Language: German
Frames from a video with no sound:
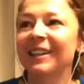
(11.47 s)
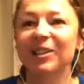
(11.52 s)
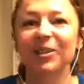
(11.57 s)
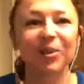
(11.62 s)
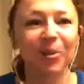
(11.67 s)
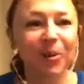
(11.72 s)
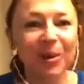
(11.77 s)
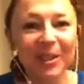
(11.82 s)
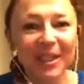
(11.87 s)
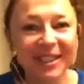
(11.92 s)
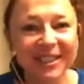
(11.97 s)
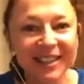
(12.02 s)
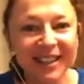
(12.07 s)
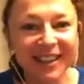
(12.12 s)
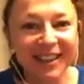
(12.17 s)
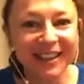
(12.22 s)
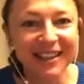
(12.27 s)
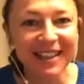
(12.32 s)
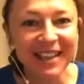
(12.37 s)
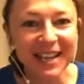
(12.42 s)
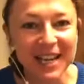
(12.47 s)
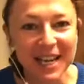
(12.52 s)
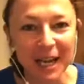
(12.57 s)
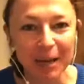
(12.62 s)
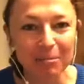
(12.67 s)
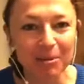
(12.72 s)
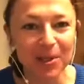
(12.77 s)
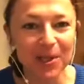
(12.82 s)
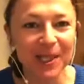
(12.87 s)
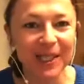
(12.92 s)
goldener
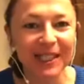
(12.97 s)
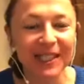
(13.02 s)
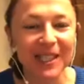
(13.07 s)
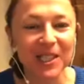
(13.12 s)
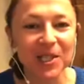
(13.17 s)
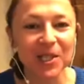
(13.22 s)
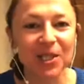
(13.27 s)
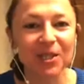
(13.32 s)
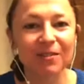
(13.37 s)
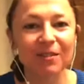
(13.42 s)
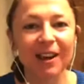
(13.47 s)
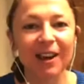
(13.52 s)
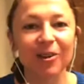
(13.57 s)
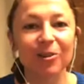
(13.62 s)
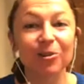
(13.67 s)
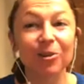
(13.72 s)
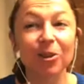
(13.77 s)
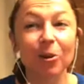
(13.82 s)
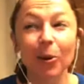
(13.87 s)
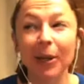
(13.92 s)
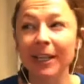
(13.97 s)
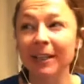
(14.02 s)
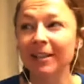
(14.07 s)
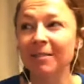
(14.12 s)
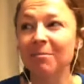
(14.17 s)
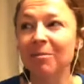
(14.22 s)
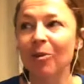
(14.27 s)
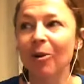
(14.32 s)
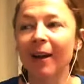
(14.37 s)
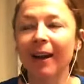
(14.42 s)
Herbsttag gestern war und heute
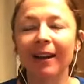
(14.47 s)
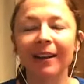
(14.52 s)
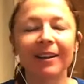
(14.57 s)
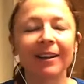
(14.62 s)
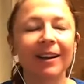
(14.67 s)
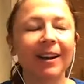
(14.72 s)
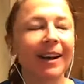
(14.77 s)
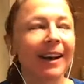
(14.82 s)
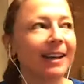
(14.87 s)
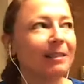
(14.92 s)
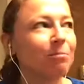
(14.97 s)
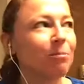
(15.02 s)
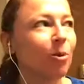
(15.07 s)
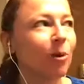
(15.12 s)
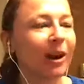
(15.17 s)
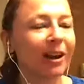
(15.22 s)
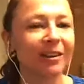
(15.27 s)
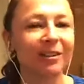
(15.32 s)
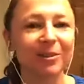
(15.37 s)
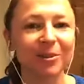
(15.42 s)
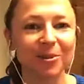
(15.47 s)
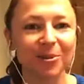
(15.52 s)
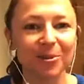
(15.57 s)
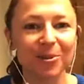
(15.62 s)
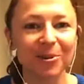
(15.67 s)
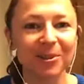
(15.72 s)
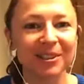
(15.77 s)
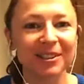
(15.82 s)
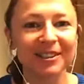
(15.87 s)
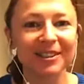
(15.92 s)
Morgen ein
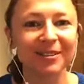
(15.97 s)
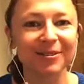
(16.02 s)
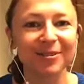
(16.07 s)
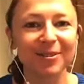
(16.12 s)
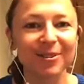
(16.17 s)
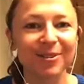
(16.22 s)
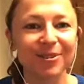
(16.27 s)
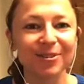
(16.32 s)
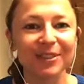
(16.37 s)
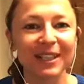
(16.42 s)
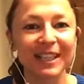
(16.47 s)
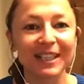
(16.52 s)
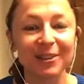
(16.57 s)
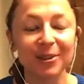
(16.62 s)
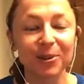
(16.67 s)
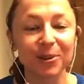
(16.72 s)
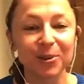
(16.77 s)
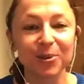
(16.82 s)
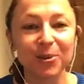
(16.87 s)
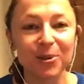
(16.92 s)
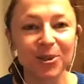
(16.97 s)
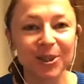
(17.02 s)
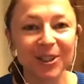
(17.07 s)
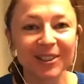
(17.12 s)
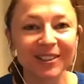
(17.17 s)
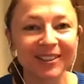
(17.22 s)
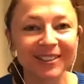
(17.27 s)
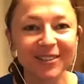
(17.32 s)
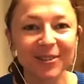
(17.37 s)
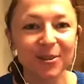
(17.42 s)
Morgenrot, wo vielleicht auch du
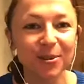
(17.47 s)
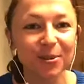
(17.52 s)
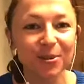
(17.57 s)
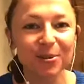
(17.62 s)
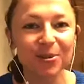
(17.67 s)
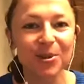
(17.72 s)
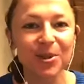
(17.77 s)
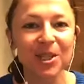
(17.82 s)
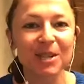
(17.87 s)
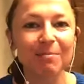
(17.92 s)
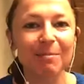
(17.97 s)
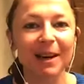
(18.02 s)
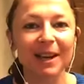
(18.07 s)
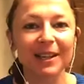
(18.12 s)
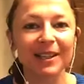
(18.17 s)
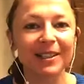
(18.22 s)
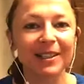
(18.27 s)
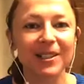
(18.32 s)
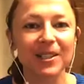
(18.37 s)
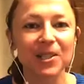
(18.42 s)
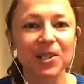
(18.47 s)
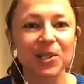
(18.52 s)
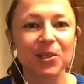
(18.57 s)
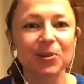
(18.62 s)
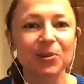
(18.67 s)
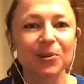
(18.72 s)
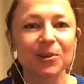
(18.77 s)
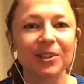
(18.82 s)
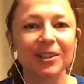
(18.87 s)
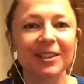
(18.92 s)
schon Fotos gemacht hast
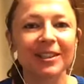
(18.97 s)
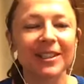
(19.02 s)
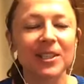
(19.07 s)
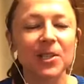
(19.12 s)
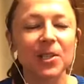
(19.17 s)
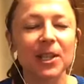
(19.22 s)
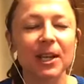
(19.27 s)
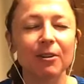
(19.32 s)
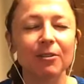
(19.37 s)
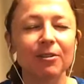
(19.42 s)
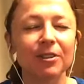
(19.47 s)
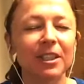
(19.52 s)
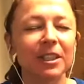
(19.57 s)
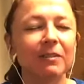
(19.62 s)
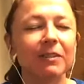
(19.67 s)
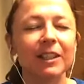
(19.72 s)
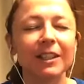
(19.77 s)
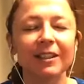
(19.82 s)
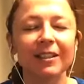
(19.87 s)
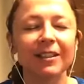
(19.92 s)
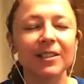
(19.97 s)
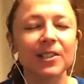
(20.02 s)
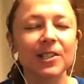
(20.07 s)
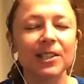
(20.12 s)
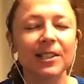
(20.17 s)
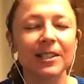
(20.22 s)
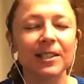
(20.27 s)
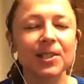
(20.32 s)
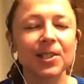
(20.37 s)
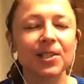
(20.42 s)
oder das auf dich wirken hast
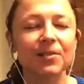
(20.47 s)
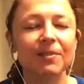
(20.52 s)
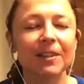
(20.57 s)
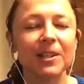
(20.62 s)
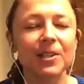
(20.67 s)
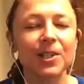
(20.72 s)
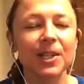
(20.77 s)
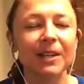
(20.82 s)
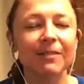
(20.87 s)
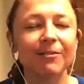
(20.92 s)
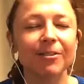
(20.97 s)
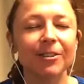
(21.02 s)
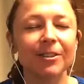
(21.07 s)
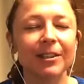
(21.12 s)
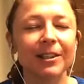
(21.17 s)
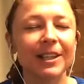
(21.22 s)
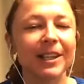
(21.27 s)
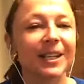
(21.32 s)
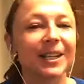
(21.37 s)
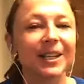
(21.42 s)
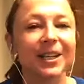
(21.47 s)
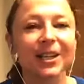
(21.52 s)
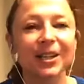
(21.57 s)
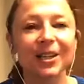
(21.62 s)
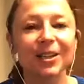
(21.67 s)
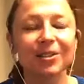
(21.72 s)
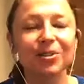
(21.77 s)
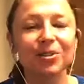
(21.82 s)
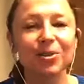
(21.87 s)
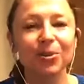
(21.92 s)
lassen, weil es einfach
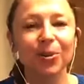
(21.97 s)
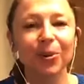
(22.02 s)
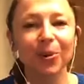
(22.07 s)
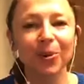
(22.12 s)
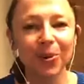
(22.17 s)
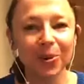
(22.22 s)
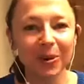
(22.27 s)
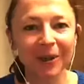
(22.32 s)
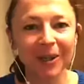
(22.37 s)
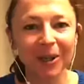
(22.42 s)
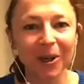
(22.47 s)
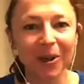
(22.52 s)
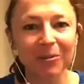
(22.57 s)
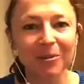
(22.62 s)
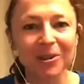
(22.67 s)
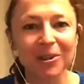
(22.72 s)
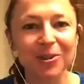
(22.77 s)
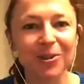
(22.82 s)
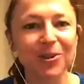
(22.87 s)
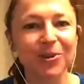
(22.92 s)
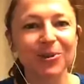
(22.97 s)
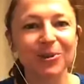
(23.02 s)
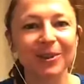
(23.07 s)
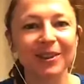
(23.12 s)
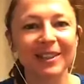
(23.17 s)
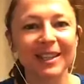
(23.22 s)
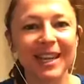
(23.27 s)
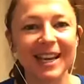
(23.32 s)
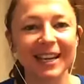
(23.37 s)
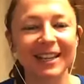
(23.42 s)
so unglaublich schön und
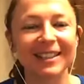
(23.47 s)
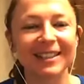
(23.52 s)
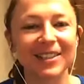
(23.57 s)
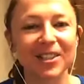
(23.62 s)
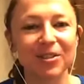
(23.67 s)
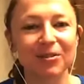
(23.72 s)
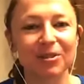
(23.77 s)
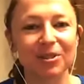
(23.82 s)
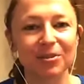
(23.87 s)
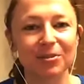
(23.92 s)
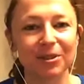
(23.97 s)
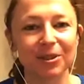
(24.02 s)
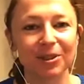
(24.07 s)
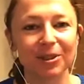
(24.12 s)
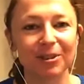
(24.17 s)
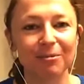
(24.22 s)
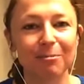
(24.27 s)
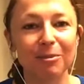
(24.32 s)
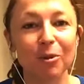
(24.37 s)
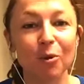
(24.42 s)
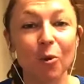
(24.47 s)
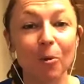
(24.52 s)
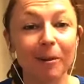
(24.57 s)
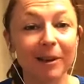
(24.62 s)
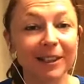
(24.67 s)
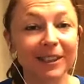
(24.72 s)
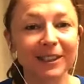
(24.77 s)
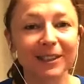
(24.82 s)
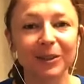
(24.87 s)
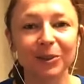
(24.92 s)
nährend ist, was wir da
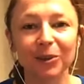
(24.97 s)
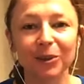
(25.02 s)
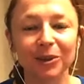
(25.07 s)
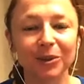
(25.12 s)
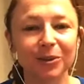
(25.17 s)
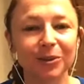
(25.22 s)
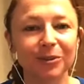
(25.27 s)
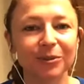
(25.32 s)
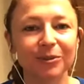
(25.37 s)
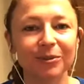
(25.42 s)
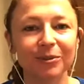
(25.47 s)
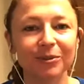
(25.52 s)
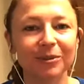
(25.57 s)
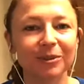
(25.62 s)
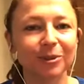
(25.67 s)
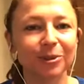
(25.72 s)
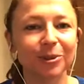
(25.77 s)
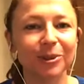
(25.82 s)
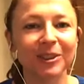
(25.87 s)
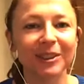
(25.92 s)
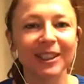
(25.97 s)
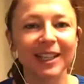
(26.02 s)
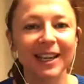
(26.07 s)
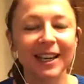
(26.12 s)
beobachten dürfen und